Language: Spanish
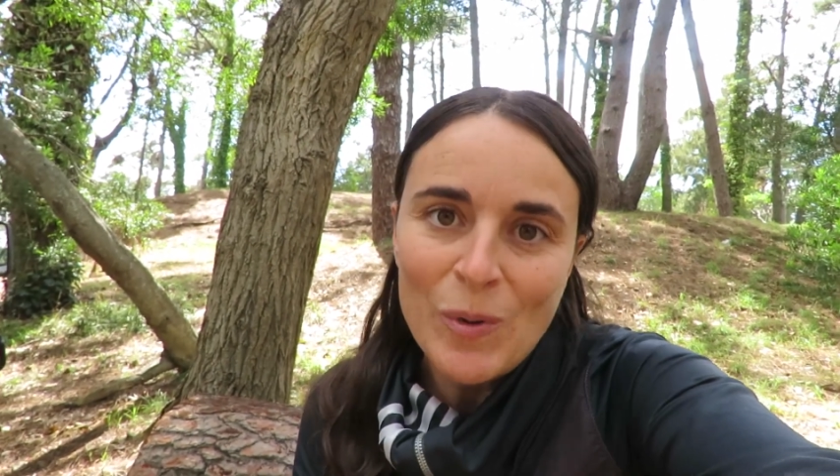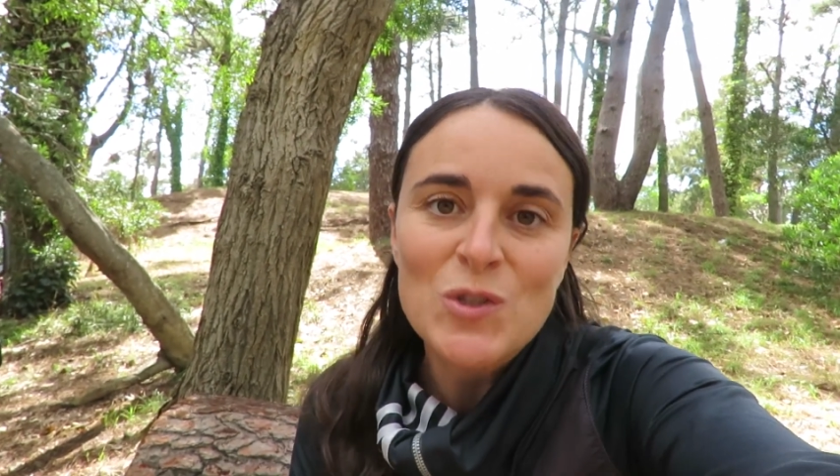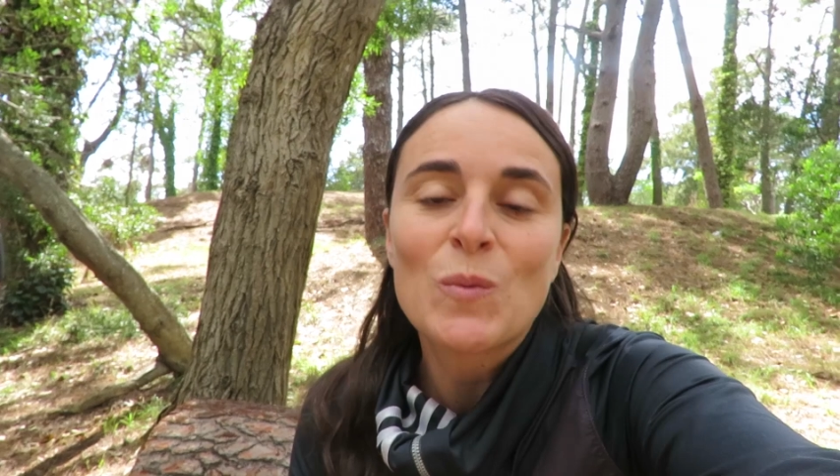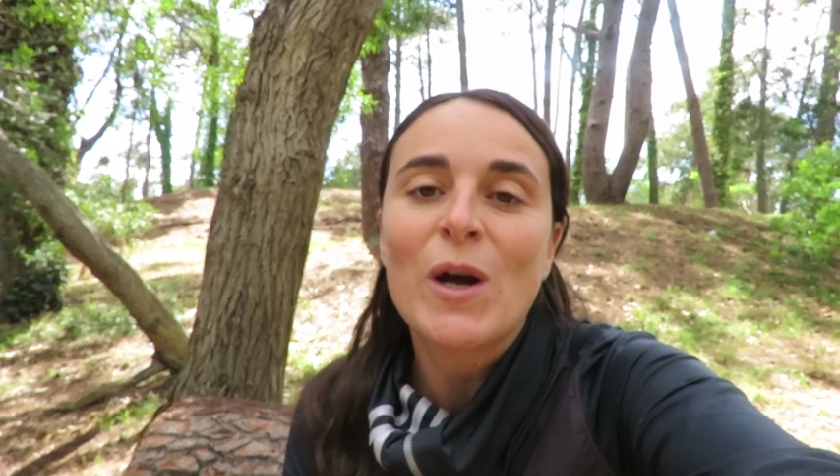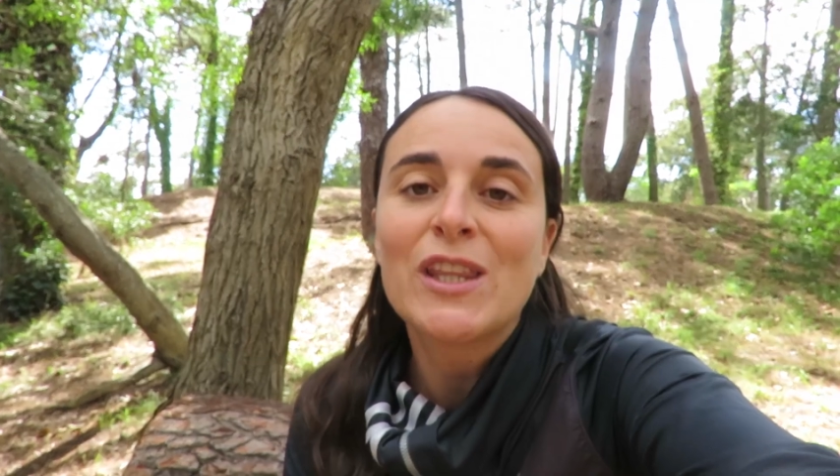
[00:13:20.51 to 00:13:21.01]

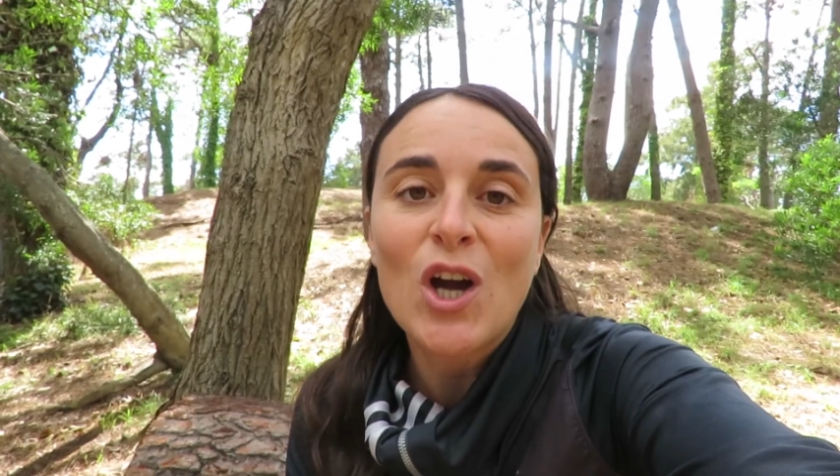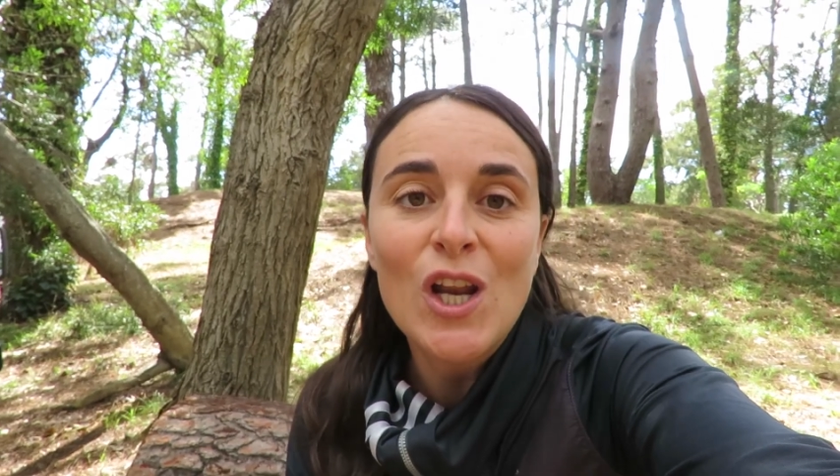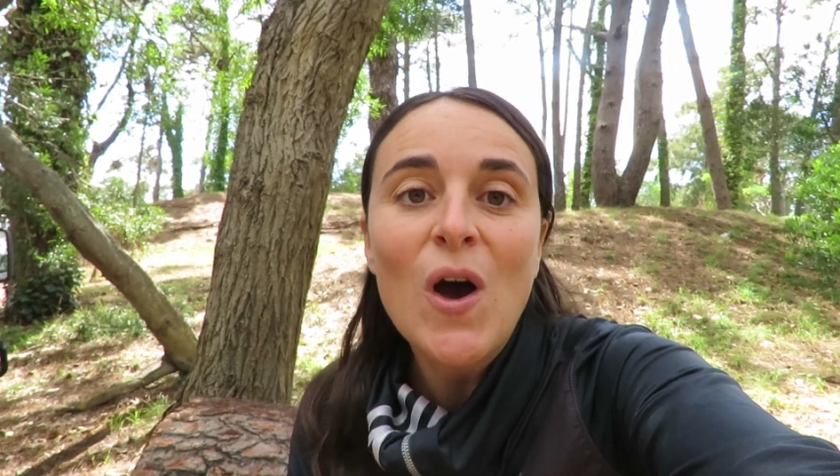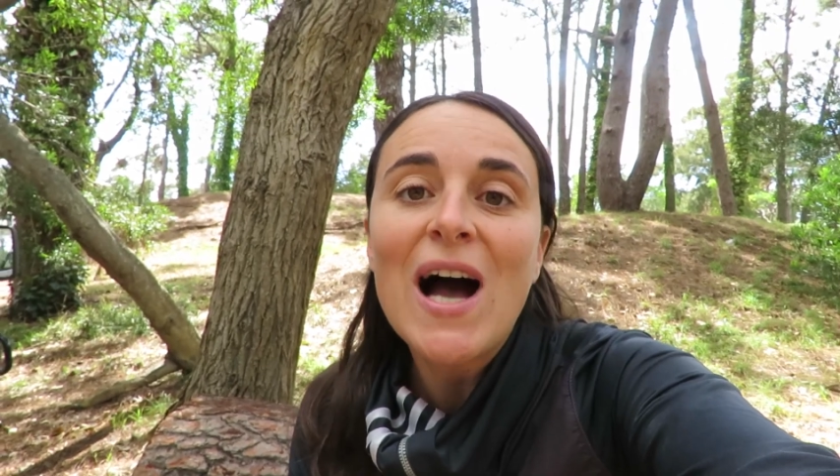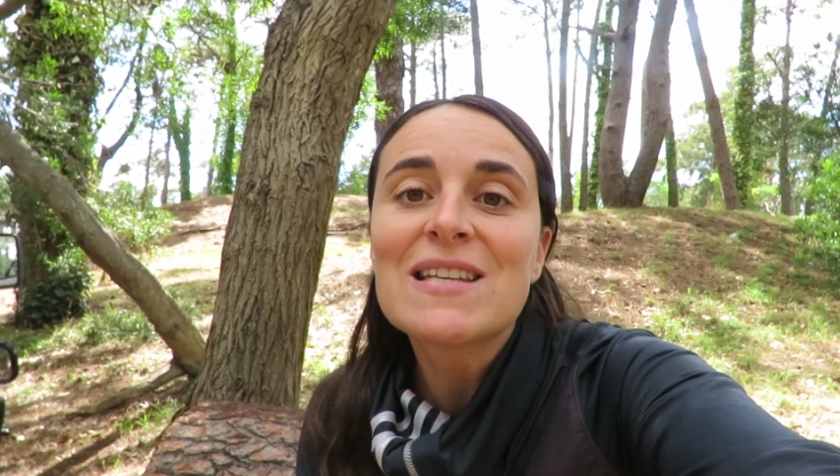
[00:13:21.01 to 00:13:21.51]
por supuesto
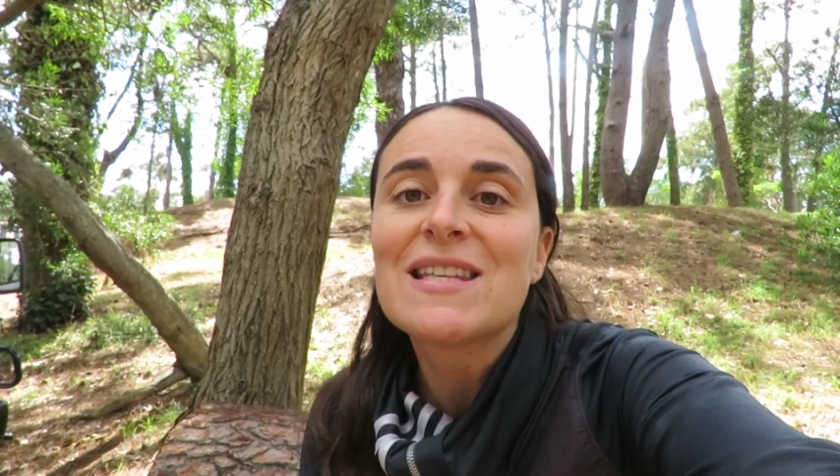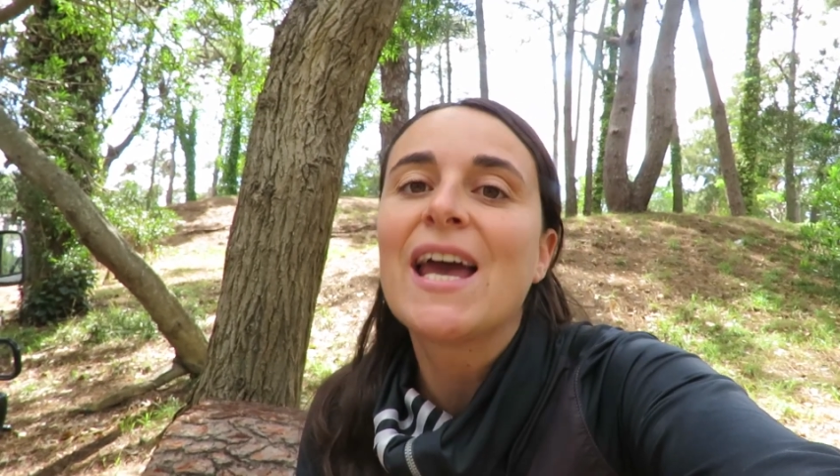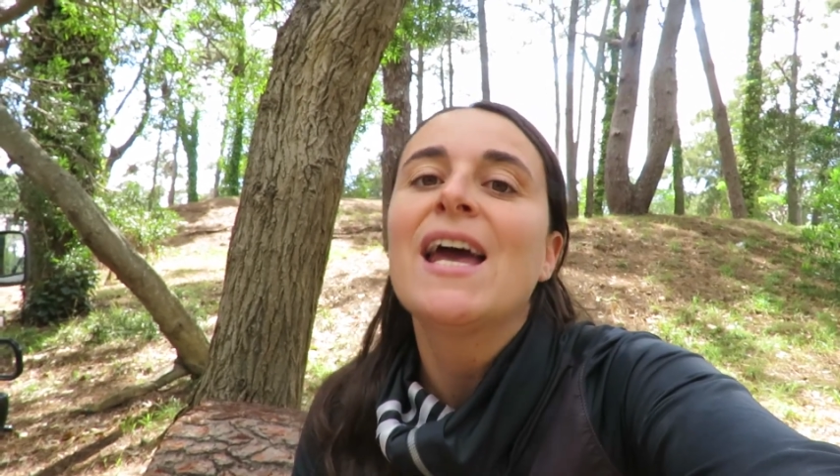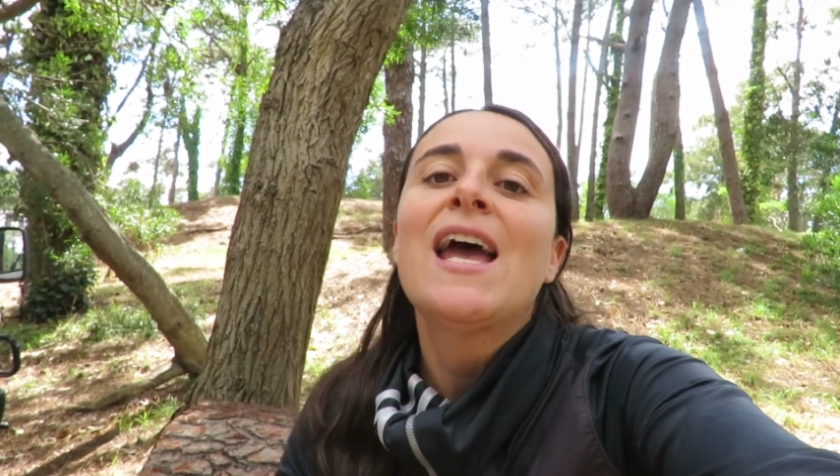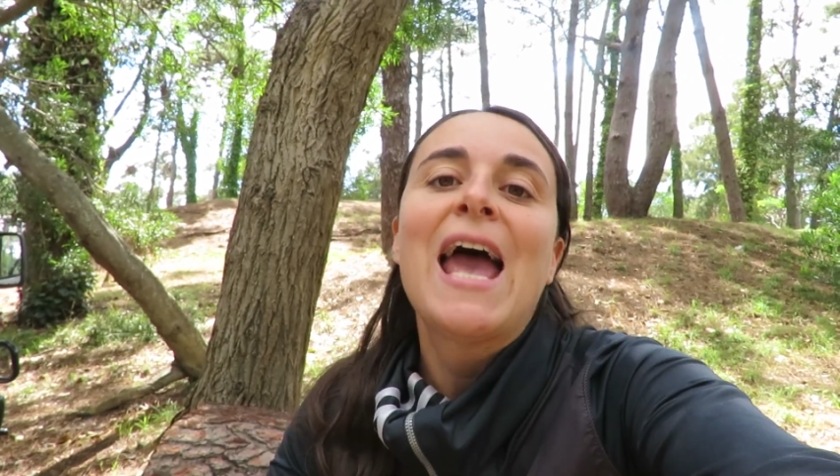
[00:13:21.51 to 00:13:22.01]
que lo
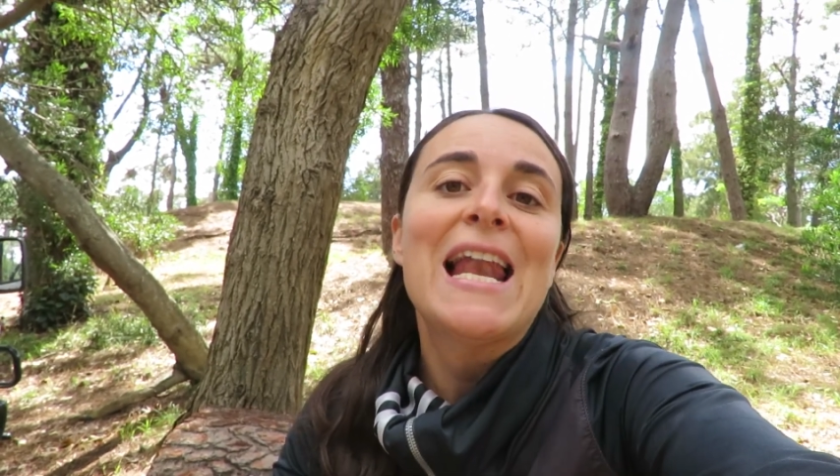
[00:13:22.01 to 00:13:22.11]
hace.